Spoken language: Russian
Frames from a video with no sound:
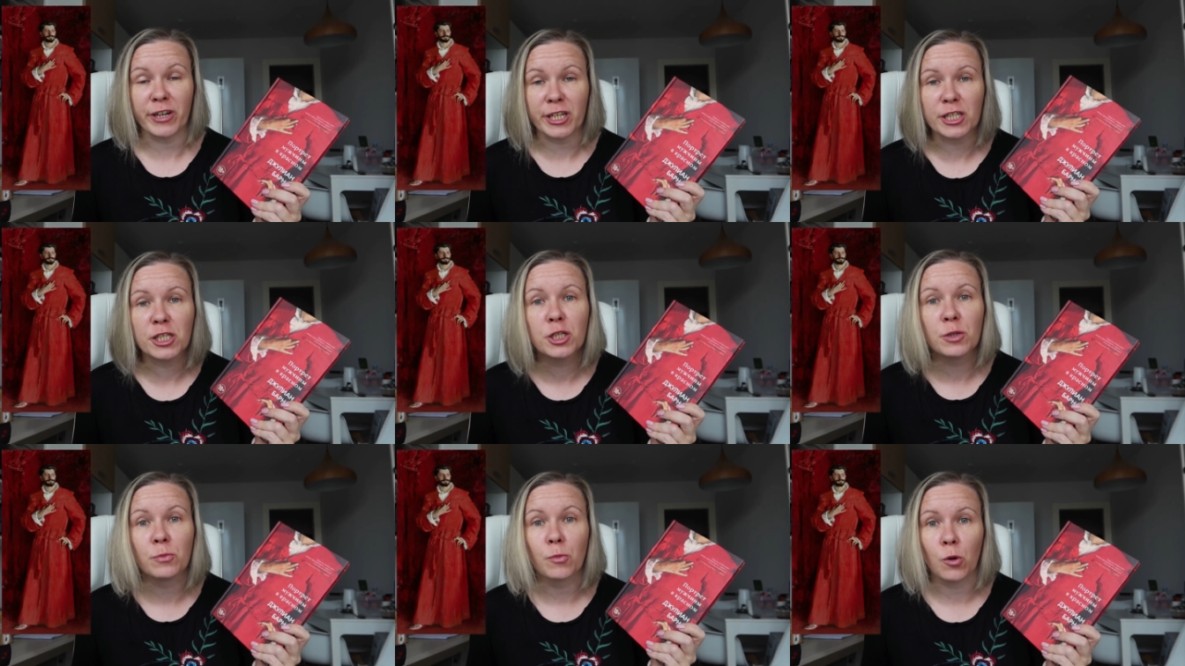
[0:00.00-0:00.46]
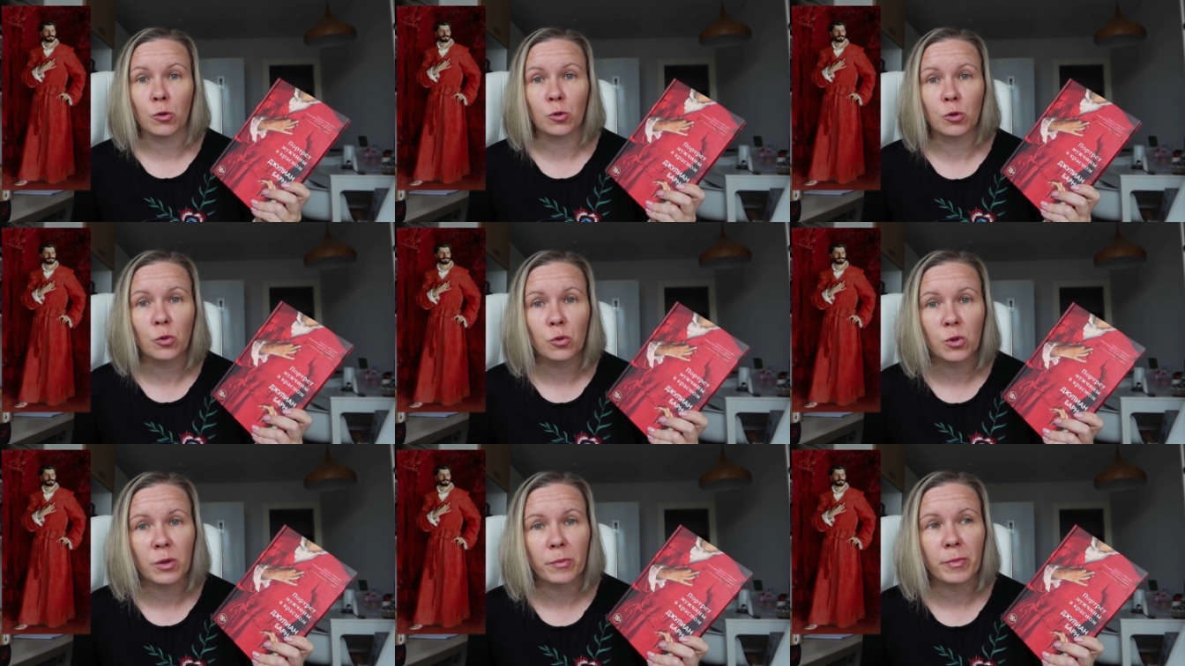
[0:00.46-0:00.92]
врачи моют
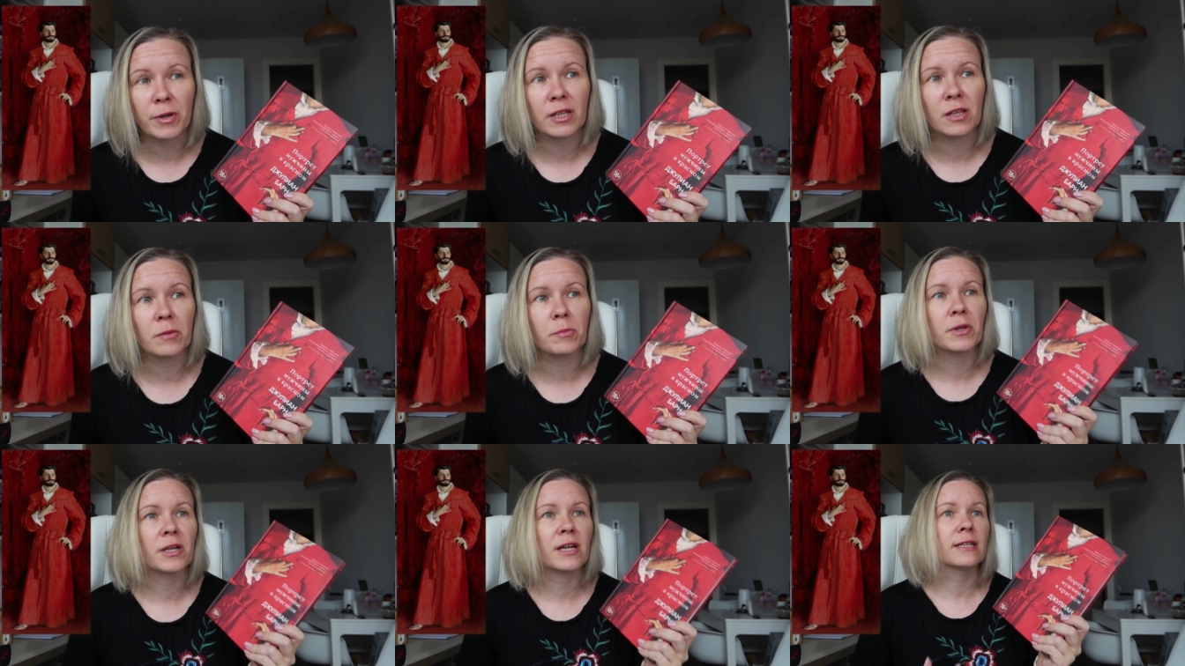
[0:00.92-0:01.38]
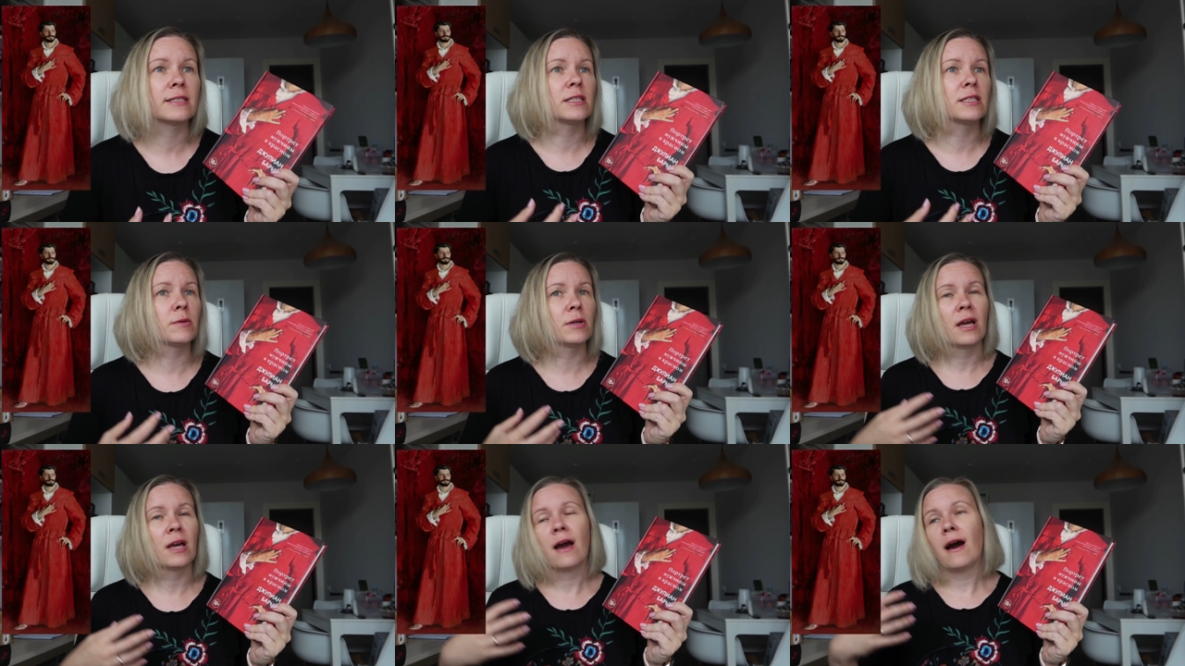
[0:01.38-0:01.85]
руки перед
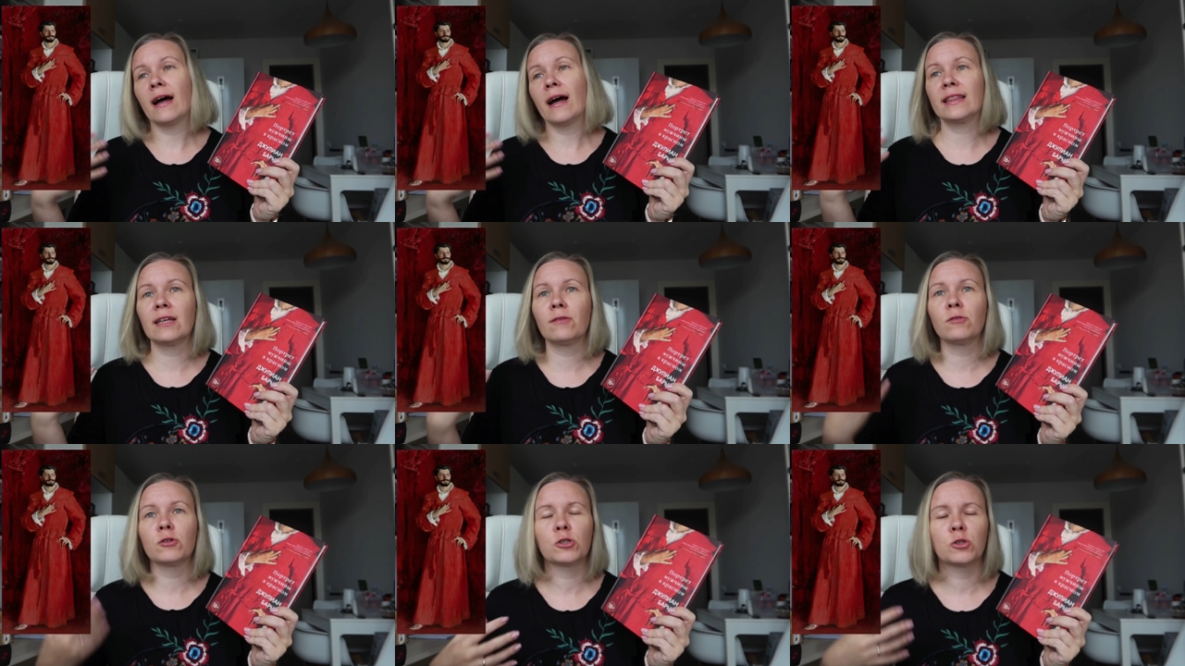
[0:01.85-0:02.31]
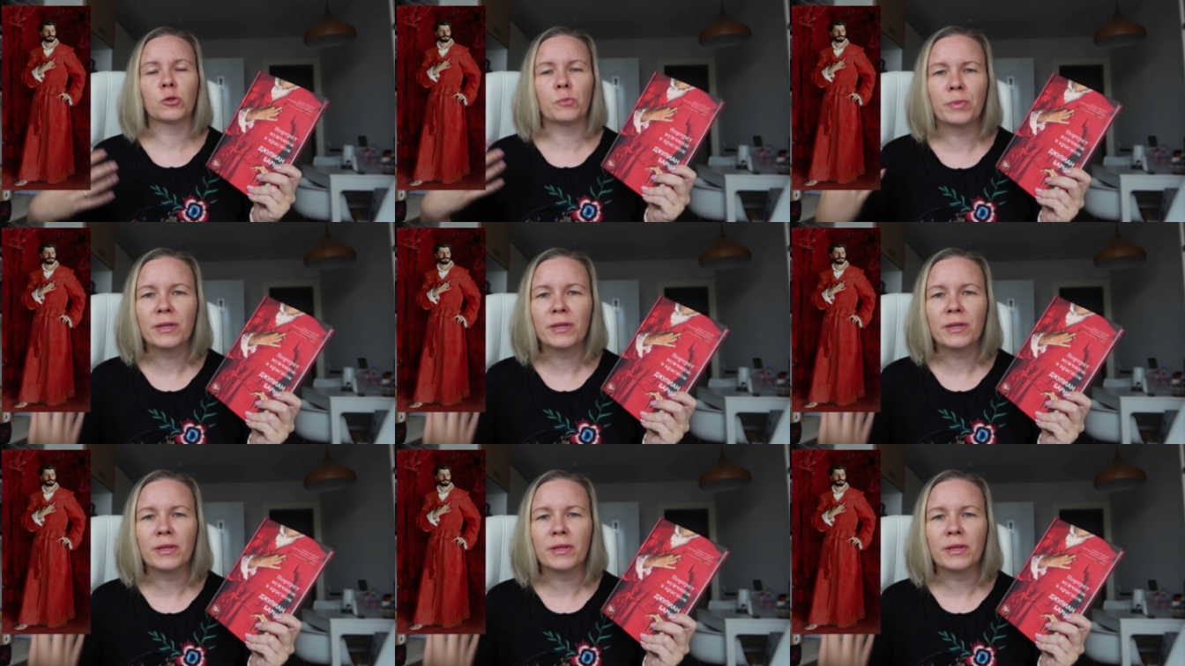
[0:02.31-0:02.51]
операцией, от того, что